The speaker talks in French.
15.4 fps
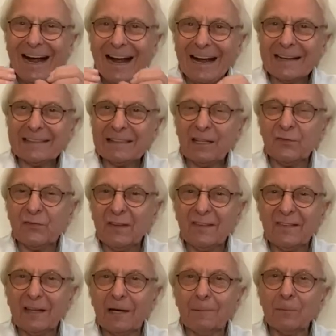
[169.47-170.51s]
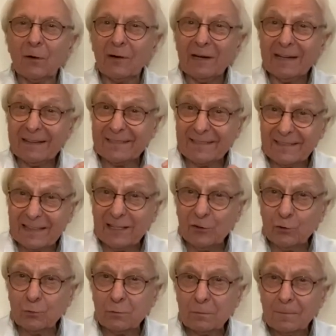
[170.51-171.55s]
artificiellement les
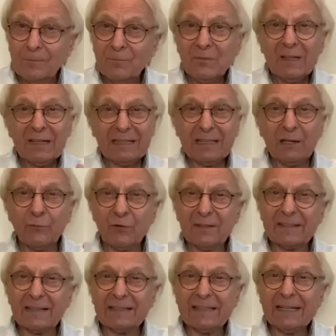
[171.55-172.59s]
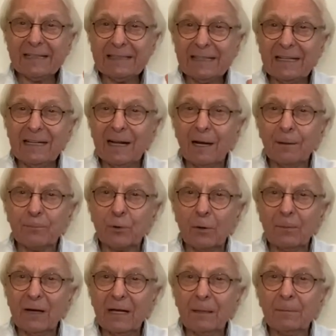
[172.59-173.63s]
signaux qui vous indiquent qu'il y a un
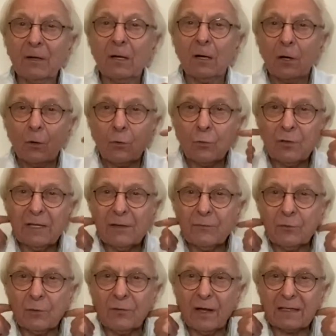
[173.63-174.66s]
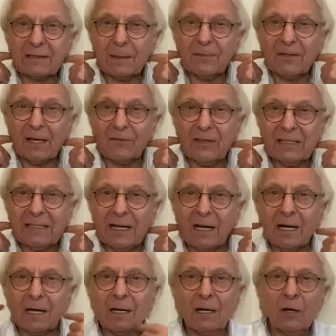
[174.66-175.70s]
problème au niveau de la table
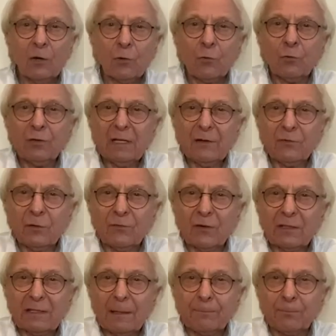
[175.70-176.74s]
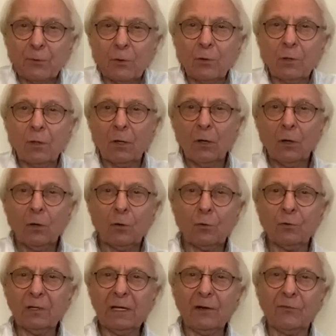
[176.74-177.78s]
cervicale, au niveau de votre épaule,
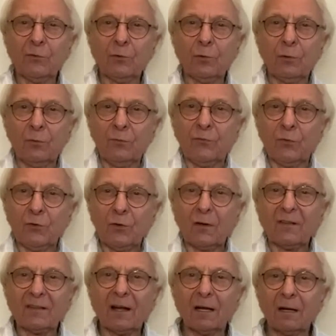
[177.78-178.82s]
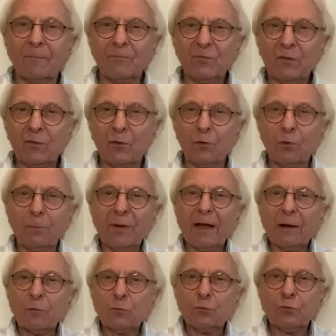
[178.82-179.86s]
au niveau de vos dorsales, vos
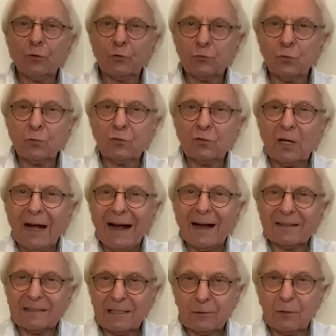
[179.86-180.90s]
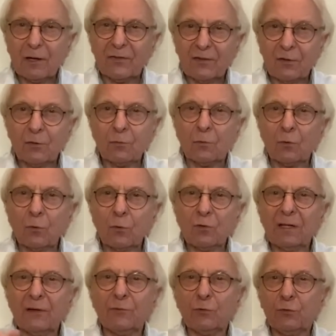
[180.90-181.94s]
lombaires ou de toute articulation au
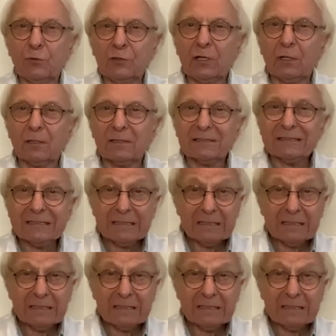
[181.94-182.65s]
niveau du corps.